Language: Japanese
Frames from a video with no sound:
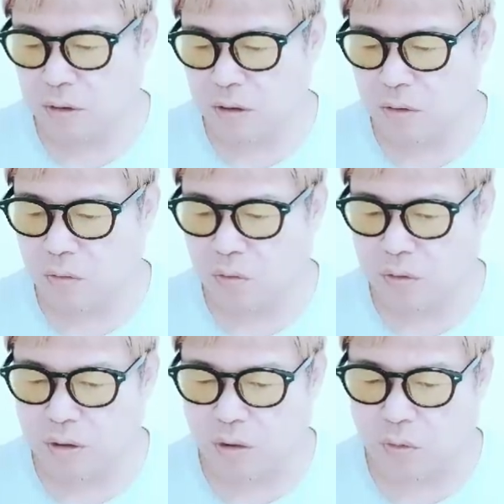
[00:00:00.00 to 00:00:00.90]
んは、こ
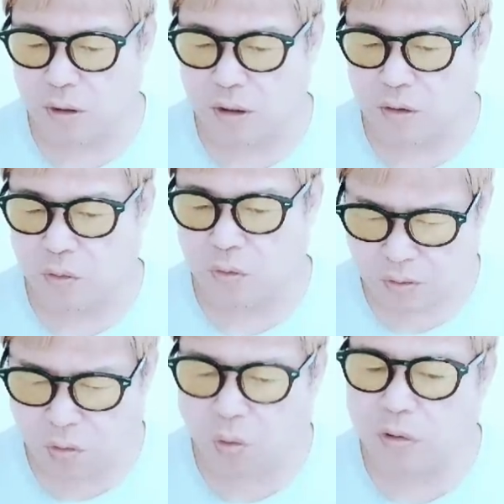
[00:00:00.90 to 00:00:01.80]
こでは終わらない。
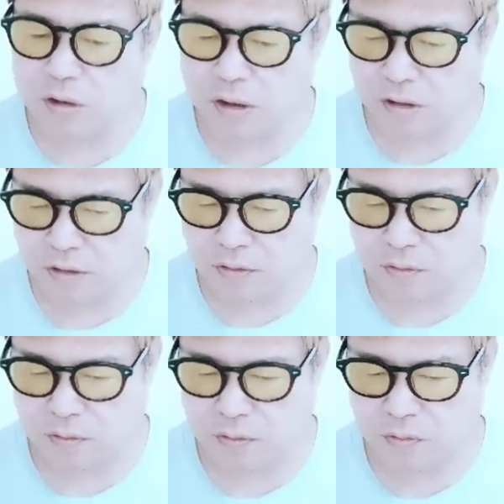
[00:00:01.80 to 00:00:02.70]
功罪があると。
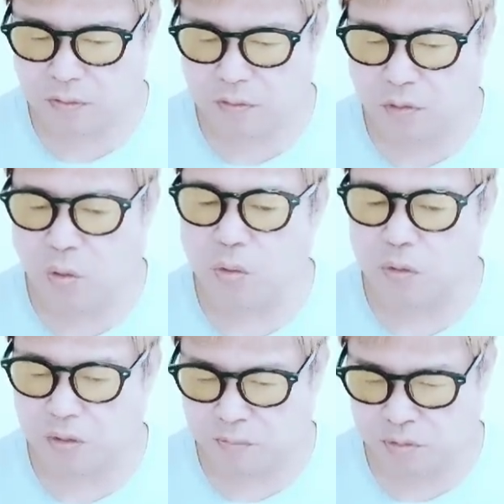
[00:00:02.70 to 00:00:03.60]
功
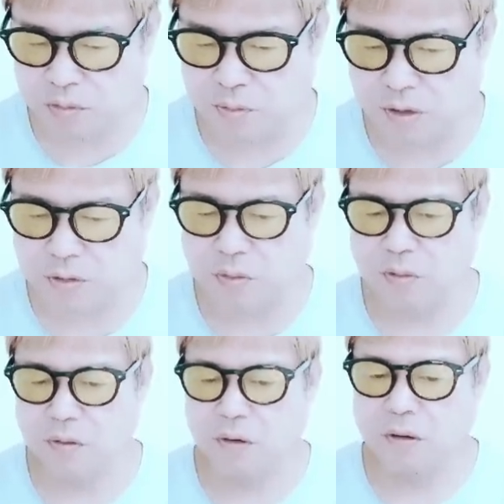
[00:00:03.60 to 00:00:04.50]
の部分もあると。